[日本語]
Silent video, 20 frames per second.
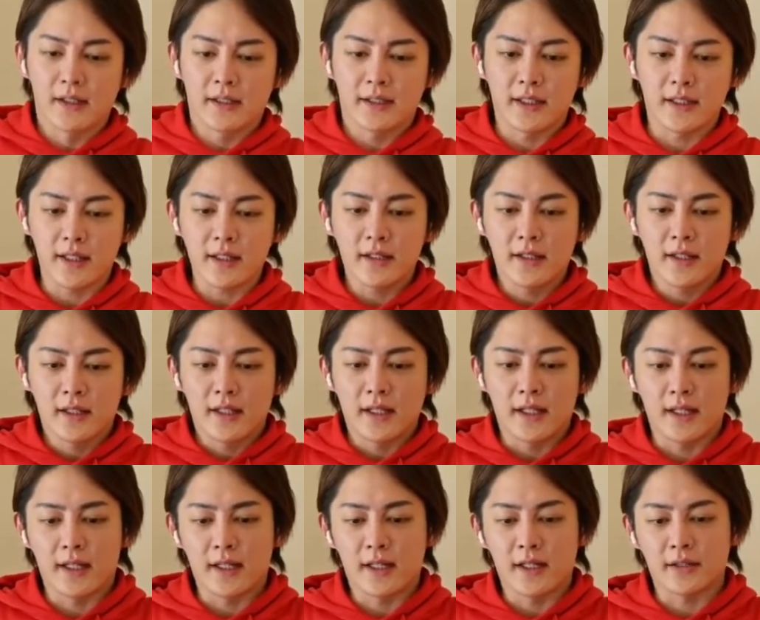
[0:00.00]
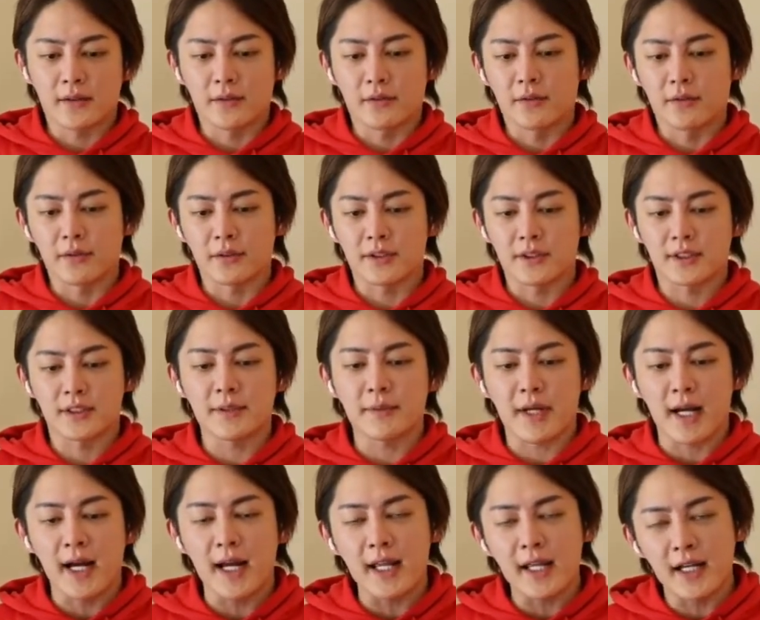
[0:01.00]
でね、えっ、ー、と、
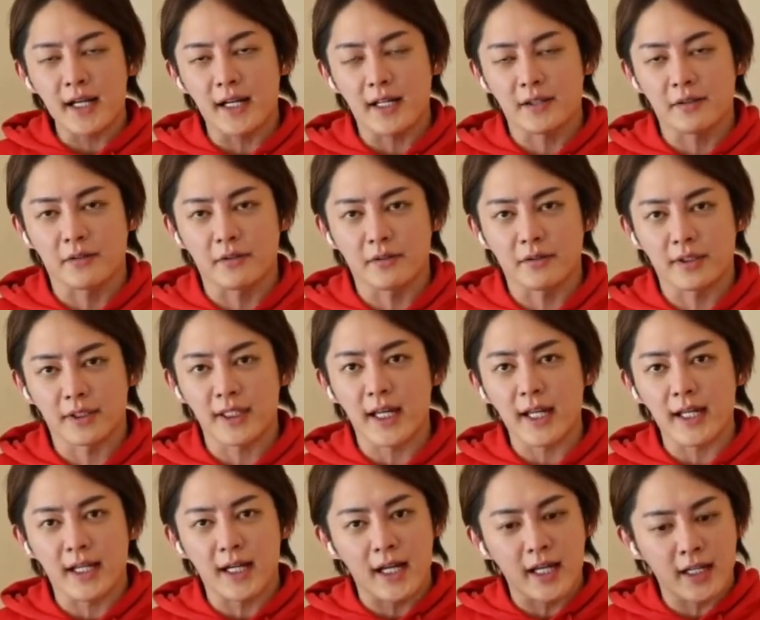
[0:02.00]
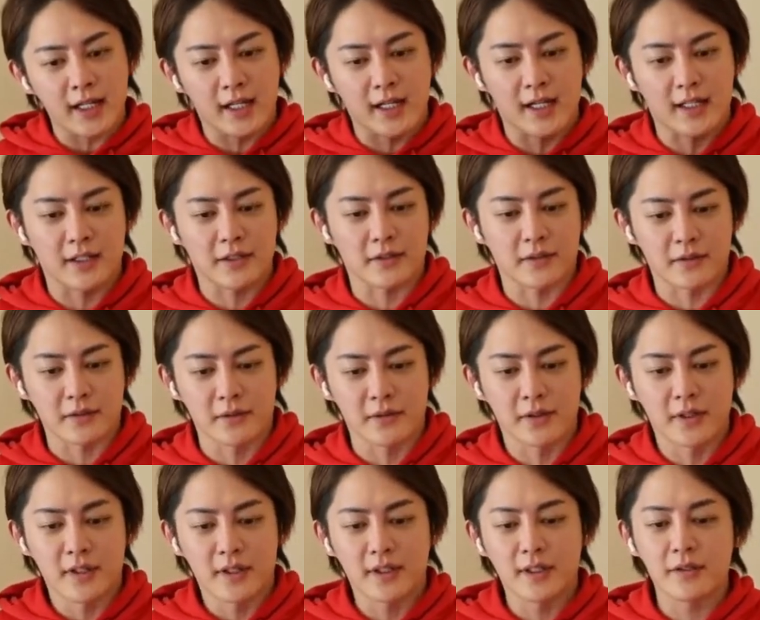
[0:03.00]
海外の、対海外で言う
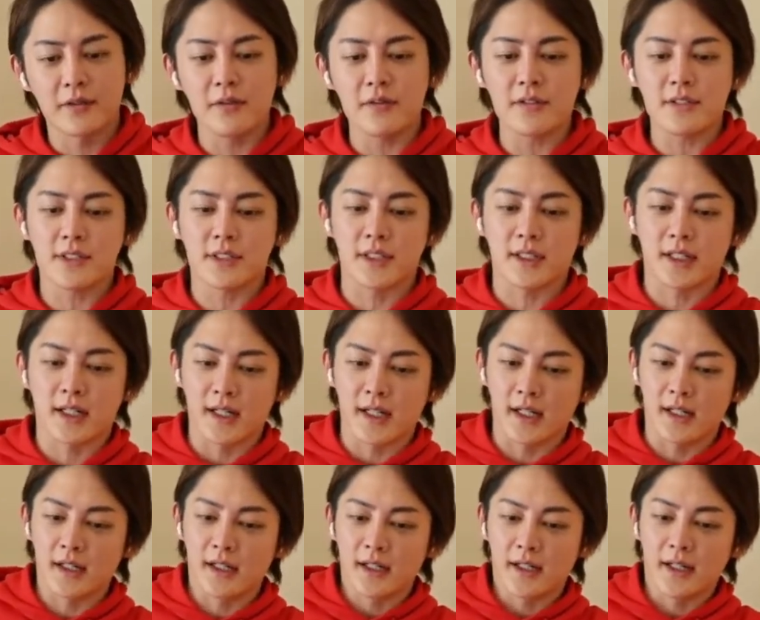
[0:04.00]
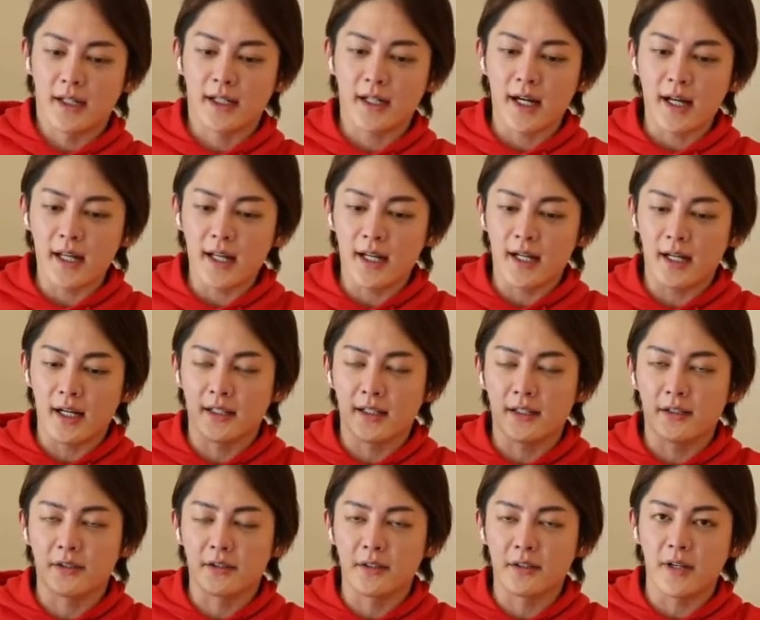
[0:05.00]
と、日本人が海外
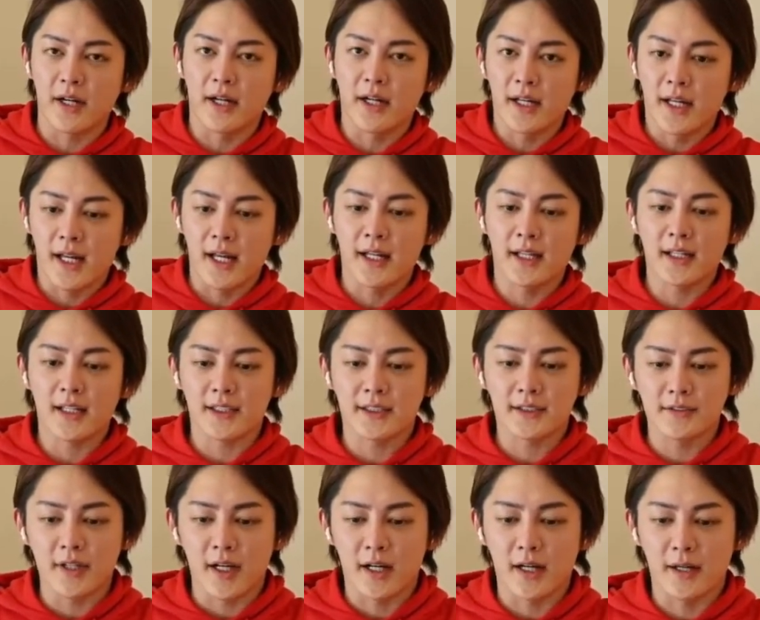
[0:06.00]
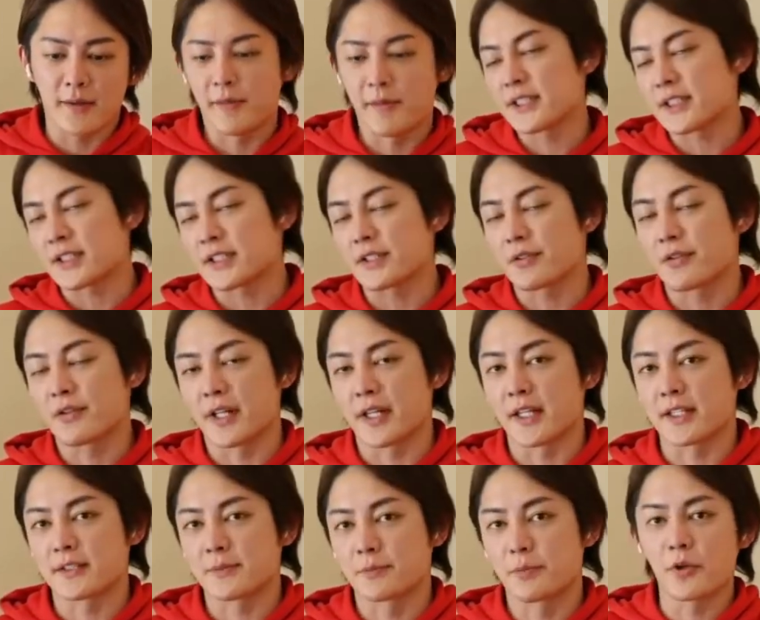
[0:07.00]
に行くには円安はめちゃくちゃ不利
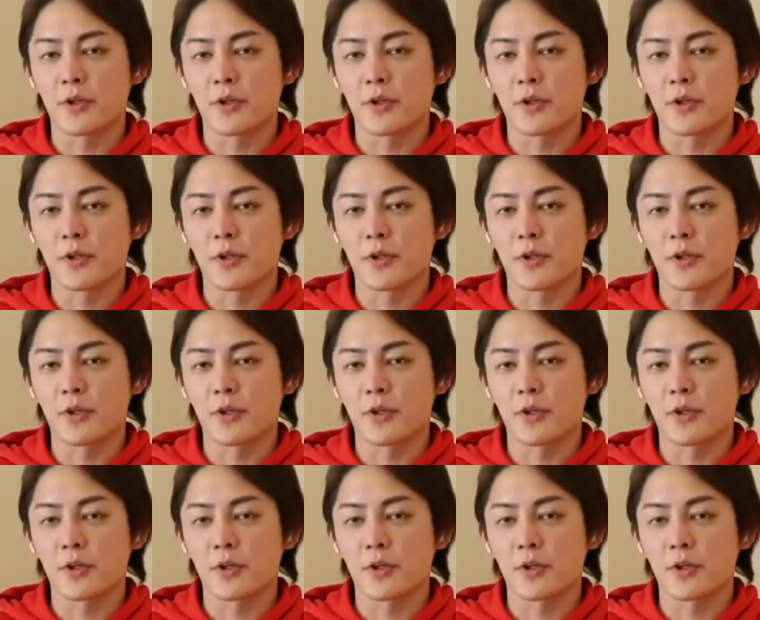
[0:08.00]
です。